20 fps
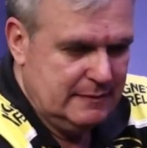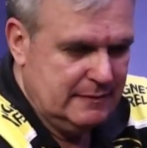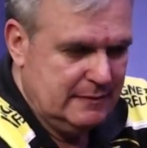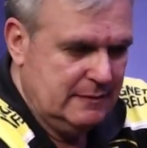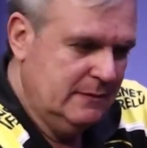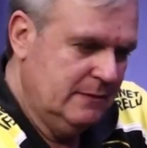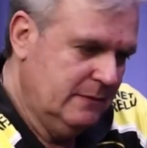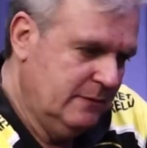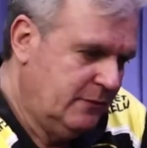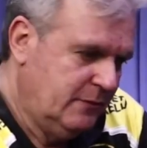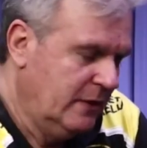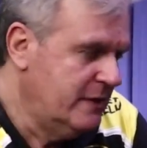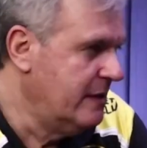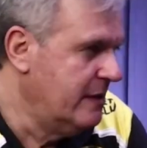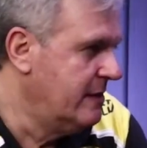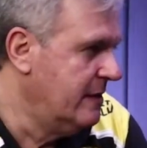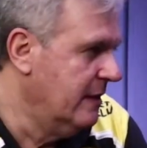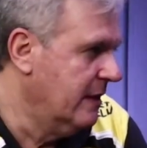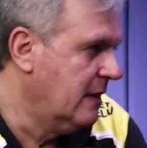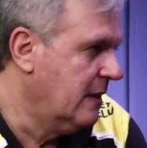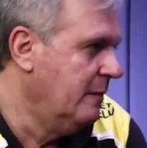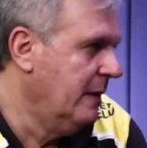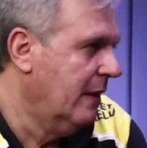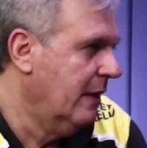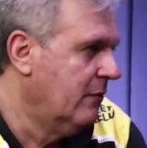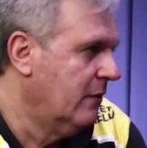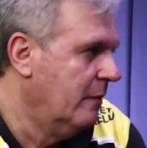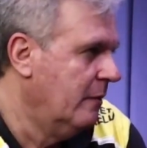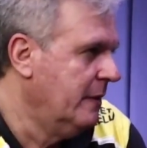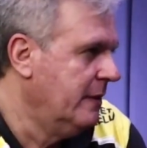Não vou dizer que minha
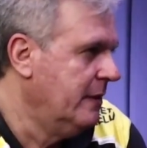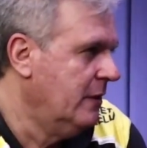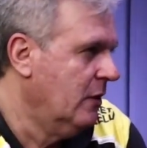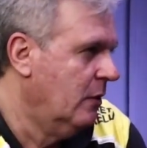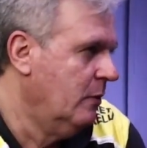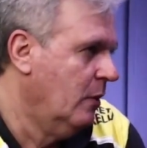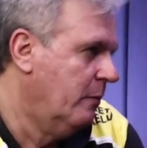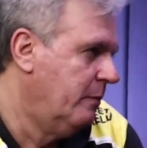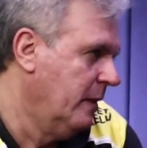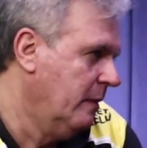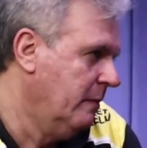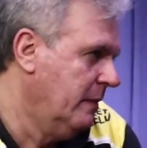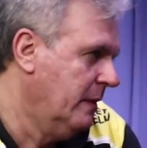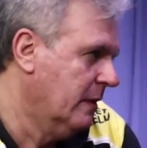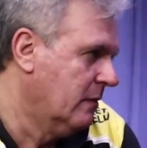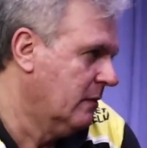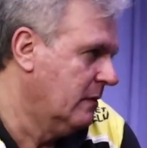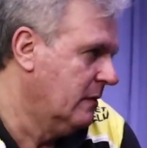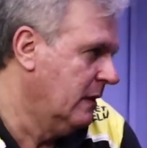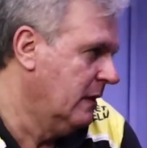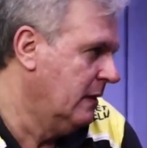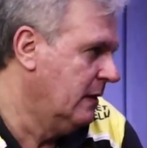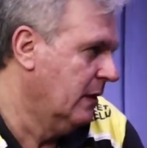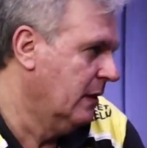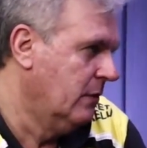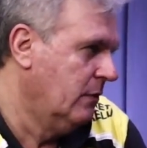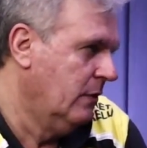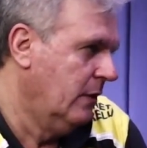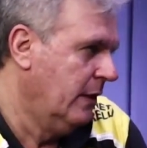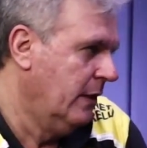avó me deu meu primeiro
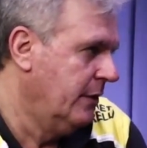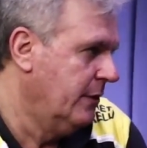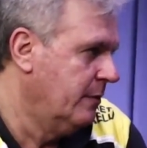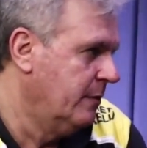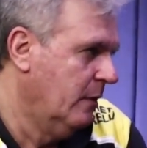32,